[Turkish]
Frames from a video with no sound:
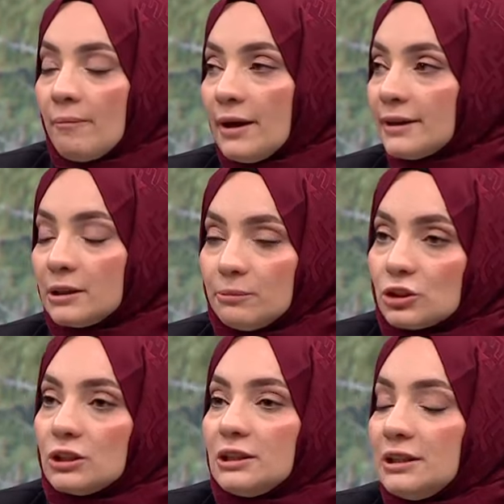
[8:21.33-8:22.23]
Belki de bir
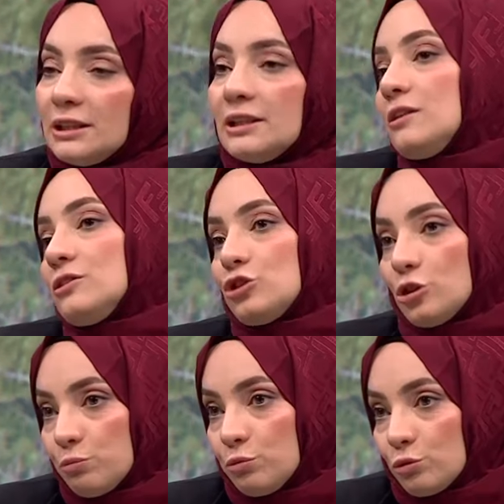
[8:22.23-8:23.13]
şeyleri yine yanlış
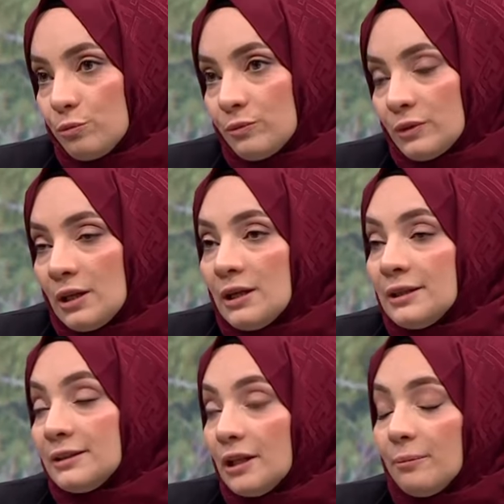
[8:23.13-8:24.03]
yapıyorum
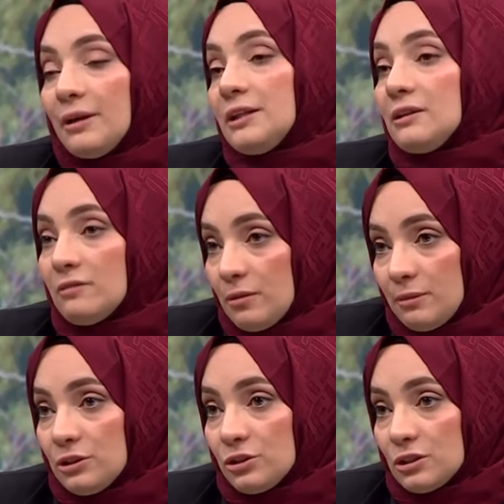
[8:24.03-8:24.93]
demeye
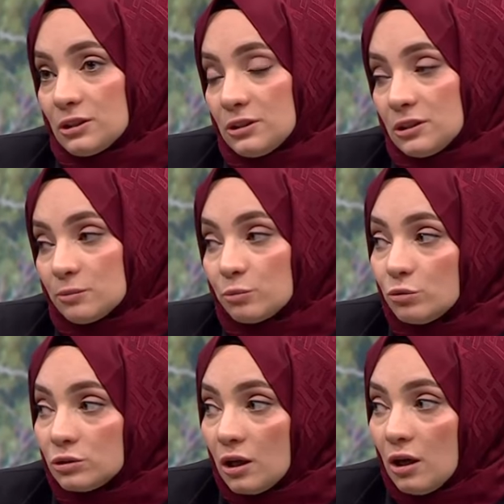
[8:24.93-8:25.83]
devam edeceksiniz. Evet.
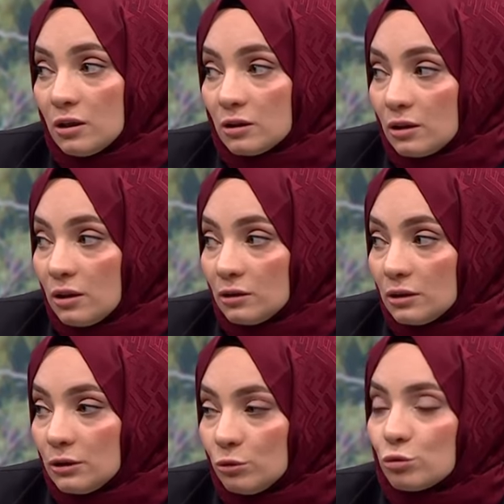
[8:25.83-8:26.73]
Burada
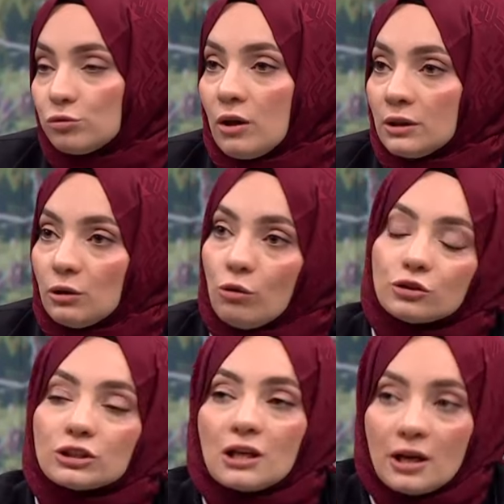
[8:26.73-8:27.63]
lütfen
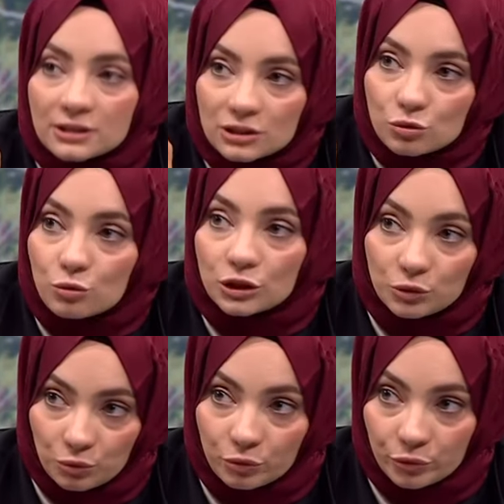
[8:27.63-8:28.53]
önce kendinizi çok
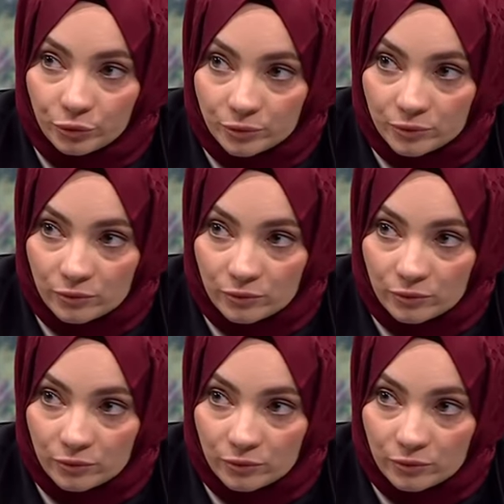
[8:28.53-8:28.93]
iyi okuyun.